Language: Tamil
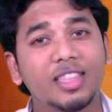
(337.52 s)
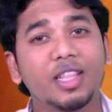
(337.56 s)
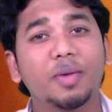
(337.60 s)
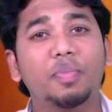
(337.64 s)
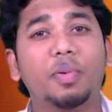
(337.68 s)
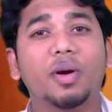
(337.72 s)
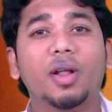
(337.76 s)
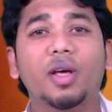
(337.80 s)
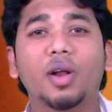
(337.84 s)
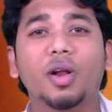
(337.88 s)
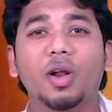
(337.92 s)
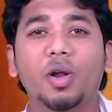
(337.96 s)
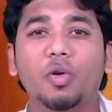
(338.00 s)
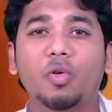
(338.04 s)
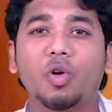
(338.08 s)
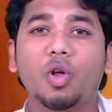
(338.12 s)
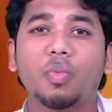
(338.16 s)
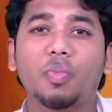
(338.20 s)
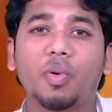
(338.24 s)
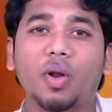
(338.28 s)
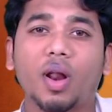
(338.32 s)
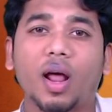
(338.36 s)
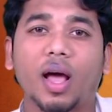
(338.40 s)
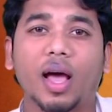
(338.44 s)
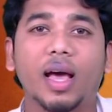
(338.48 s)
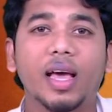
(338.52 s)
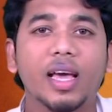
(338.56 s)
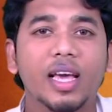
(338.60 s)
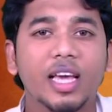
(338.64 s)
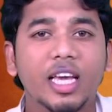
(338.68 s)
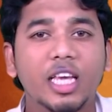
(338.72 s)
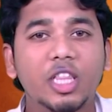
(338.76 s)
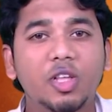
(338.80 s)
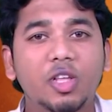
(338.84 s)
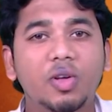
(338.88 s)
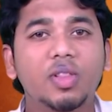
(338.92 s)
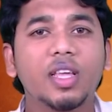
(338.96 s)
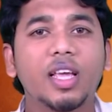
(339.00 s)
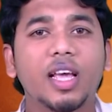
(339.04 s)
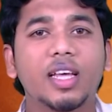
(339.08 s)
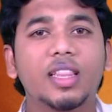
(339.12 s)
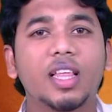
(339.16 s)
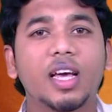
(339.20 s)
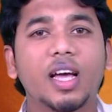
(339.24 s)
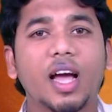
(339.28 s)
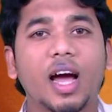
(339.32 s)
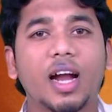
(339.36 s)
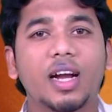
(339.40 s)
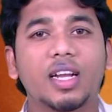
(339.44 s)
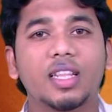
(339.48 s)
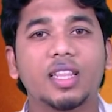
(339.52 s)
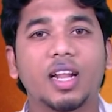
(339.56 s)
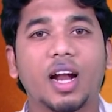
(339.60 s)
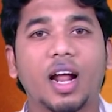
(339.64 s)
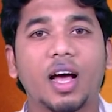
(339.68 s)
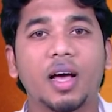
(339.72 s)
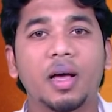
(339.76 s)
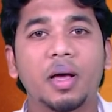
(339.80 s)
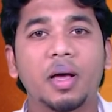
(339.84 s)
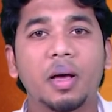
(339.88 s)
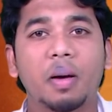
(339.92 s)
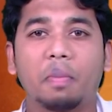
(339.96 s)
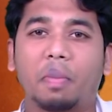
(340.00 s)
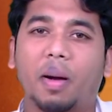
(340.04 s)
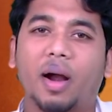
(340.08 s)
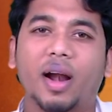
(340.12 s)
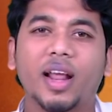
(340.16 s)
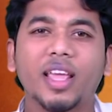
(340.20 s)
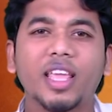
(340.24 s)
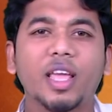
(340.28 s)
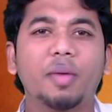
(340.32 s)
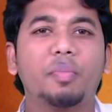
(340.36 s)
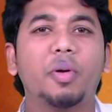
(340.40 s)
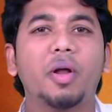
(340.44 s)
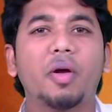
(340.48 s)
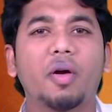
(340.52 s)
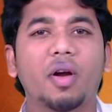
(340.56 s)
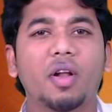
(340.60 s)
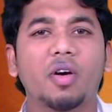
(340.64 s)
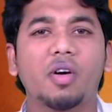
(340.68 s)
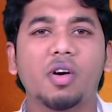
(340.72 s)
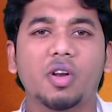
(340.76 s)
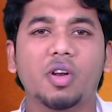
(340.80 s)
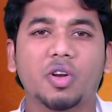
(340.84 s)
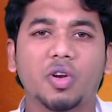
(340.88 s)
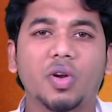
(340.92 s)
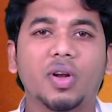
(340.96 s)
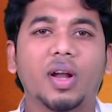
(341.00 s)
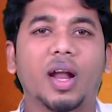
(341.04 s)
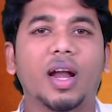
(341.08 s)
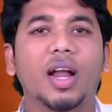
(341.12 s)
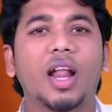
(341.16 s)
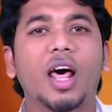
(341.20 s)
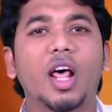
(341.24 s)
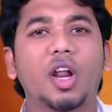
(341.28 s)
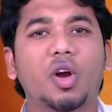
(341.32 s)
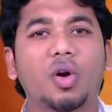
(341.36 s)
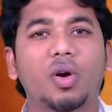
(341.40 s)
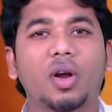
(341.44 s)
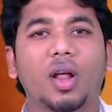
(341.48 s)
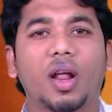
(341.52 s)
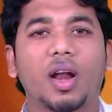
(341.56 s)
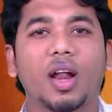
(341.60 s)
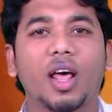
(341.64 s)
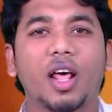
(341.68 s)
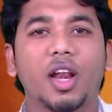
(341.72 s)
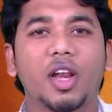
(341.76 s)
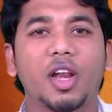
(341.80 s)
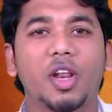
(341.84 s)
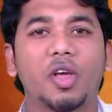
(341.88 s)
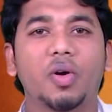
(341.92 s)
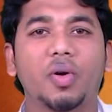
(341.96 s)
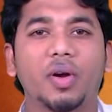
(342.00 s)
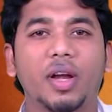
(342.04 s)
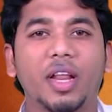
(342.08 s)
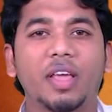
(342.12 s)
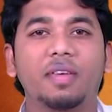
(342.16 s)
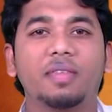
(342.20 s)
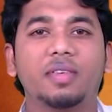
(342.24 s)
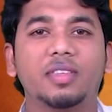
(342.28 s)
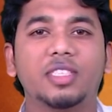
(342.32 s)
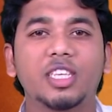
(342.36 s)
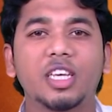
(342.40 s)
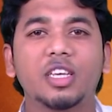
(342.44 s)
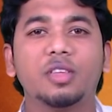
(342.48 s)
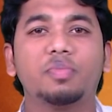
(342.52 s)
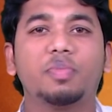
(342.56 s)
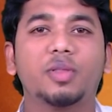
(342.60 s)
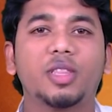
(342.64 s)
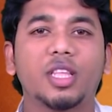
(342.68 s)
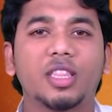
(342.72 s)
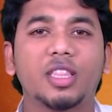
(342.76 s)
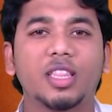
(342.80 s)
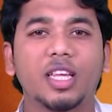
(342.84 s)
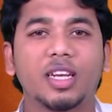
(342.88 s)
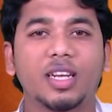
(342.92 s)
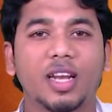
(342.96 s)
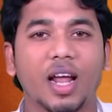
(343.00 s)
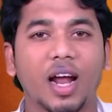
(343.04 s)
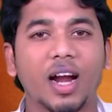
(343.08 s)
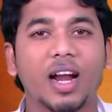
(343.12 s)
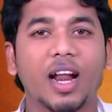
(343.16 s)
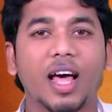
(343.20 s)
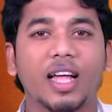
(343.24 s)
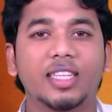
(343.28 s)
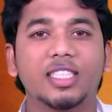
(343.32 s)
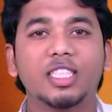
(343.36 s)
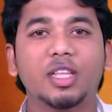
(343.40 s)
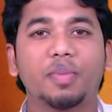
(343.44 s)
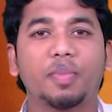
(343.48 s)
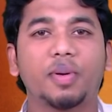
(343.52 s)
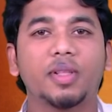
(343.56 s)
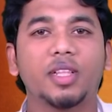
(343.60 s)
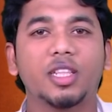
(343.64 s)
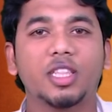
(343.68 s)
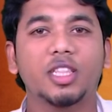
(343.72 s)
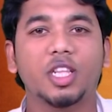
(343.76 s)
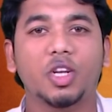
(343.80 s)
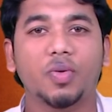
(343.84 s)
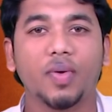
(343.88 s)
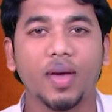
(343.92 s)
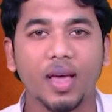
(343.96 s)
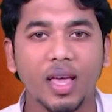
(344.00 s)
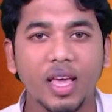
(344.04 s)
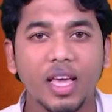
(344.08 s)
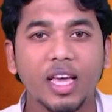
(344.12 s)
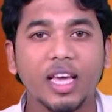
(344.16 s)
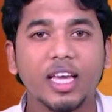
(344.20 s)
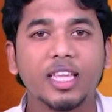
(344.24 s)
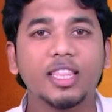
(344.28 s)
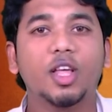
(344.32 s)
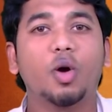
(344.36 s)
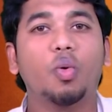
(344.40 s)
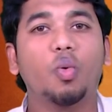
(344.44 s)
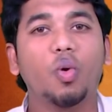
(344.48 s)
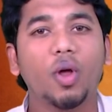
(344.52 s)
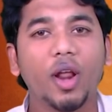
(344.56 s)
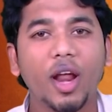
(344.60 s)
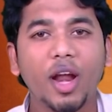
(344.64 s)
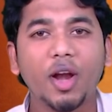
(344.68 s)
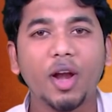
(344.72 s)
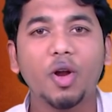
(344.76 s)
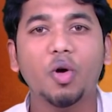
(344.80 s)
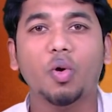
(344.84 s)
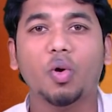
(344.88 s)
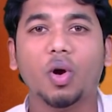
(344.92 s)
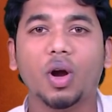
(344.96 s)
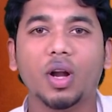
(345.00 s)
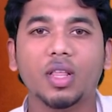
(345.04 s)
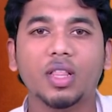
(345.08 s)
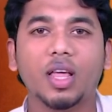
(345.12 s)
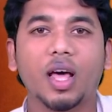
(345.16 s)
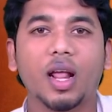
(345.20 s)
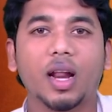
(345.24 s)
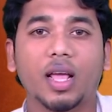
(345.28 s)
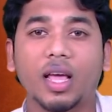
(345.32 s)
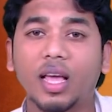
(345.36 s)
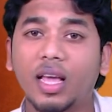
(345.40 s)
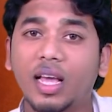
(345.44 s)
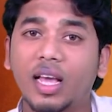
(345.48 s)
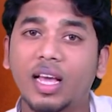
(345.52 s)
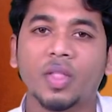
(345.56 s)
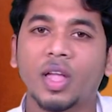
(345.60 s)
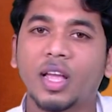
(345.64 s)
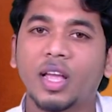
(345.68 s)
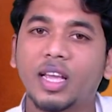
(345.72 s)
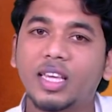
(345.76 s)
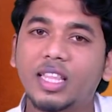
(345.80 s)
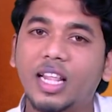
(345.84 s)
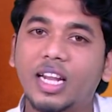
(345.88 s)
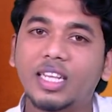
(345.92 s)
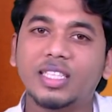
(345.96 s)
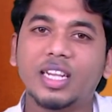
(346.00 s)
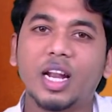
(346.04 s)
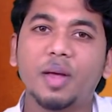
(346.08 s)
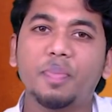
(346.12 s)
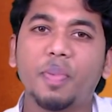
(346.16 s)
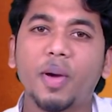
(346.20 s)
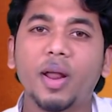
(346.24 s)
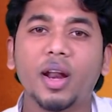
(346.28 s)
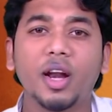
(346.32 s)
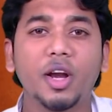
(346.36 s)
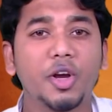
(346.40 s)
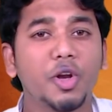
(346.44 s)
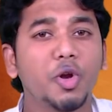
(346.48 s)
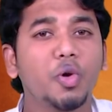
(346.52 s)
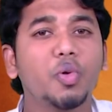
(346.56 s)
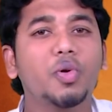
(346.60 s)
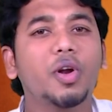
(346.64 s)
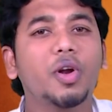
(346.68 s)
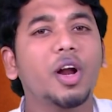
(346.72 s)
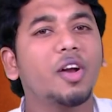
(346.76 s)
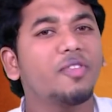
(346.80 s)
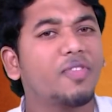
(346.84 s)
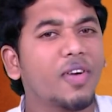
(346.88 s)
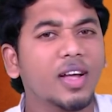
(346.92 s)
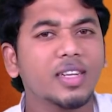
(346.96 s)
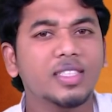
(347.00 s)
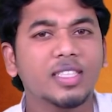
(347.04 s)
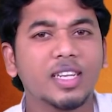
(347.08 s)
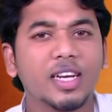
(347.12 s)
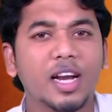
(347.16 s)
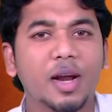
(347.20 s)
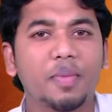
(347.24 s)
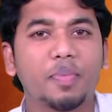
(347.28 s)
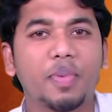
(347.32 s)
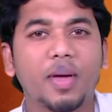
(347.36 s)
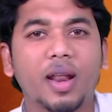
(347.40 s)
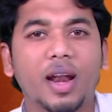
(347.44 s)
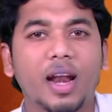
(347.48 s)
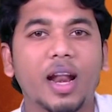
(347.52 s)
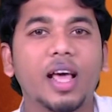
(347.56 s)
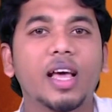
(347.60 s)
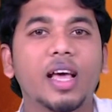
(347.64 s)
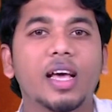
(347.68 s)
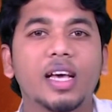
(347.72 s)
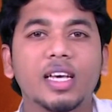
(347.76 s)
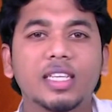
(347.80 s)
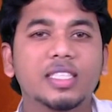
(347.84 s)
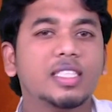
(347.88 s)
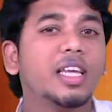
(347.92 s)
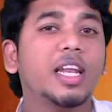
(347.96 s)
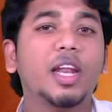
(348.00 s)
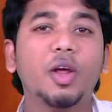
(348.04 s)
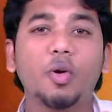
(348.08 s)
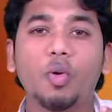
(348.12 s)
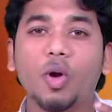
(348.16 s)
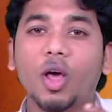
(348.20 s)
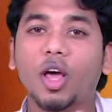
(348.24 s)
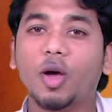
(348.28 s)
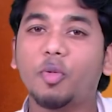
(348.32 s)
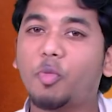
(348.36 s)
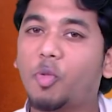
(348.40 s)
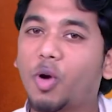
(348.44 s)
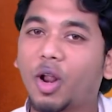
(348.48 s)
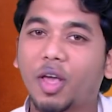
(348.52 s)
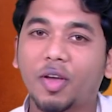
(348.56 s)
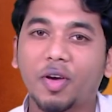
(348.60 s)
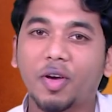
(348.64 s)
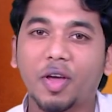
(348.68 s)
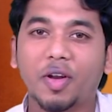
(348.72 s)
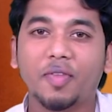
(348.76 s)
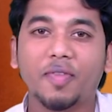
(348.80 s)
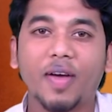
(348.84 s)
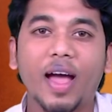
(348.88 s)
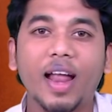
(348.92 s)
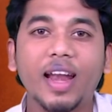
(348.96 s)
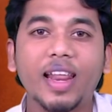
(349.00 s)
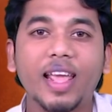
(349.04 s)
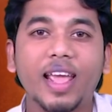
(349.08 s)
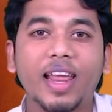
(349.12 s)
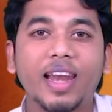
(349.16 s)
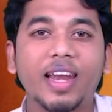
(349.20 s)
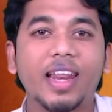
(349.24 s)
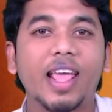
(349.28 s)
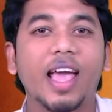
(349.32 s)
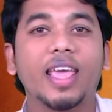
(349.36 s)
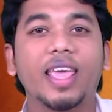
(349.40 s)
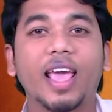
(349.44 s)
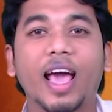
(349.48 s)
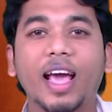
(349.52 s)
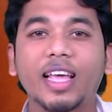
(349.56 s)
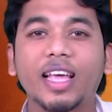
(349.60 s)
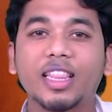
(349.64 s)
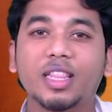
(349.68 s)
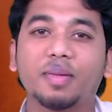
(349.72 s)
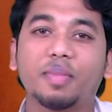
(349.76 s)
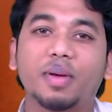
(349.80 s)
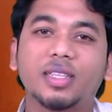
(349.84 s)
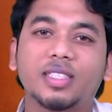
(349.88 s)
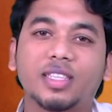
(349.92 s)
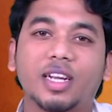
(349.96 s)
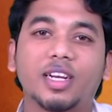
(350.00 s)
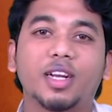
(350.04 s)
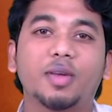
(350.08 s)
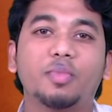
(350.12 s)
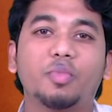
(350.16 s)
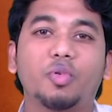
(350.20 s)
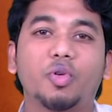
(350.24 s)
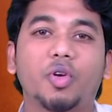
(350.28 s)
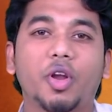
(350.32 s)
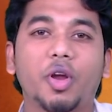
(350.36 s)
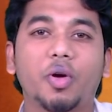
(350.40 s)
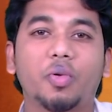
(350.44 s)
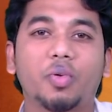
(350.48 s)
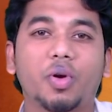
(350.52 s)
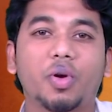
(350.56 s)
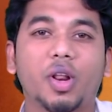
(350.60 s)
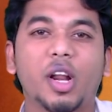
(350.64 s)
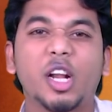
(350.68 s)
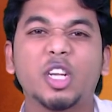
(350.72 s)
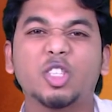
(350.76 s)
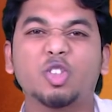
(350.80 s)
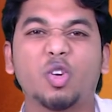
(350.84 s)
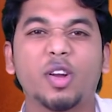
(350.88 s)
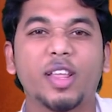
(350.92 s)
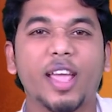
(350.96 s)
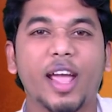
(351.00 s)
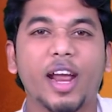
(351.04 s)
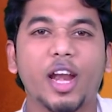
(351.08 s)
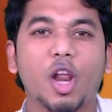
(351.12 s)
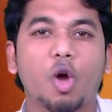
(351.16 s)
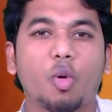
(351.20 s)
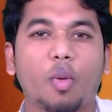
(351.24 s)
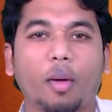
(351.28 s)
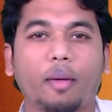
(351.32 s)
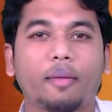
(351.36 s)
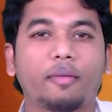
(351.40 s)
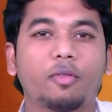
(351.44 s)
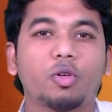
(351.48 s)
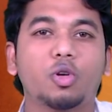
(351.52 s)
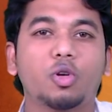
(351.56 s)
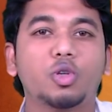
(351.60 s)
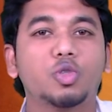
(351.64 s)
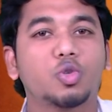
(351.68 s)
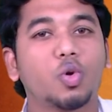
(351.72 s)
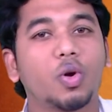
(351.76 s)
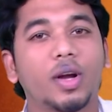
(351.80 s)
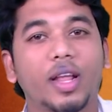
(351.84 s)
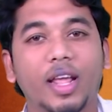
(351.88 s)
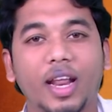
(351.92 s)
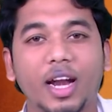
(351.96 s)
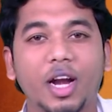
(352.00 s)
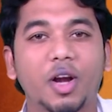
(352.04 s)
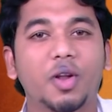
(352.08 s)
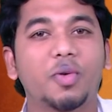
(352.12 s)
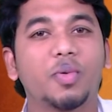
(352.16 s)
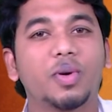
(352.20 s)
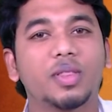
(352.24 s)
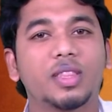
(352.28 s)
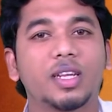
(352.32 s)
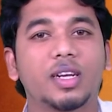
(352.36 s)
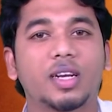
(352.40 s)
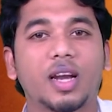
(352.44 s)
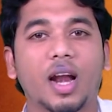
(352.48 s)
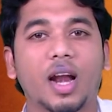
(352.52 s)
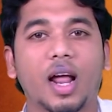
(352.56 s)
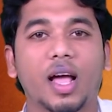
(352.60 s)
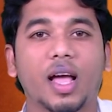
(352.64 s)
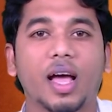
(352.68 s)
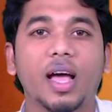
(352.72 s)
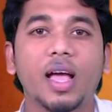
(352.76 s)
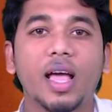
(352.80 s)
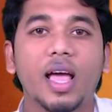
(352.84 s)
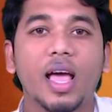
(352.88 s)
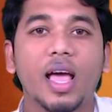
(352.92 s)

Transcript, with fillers: இந்த படங்களுக்கு கூட போடுறாங்க இது வந்து எதை காட்டுதுன்னா படம் எப்படி வேணாலும் வரட்டும் நல்லா இருக்கும் நல்லா இல்லையோ நீ விஜய் பற்றி திட்டினா நான் அஜித்தை பற்றி திட்டுவேன் இந்த ஒரே நோக்கோட தான் இருக்குது இதில் சில பேர் நியூட்ரல் ஃபேன்ஸ்ன்ற பேரில் சினி உலகம் உங்களுக்கு வேறு வேலையே இல்லையா ஏன் இந்த மாதிரி சண்டை மூட்டையே விட்டுருன்னு சொல்லி எங்களையும் சொல்லிட்டு என்னென்னவோ திட்டுறாங்க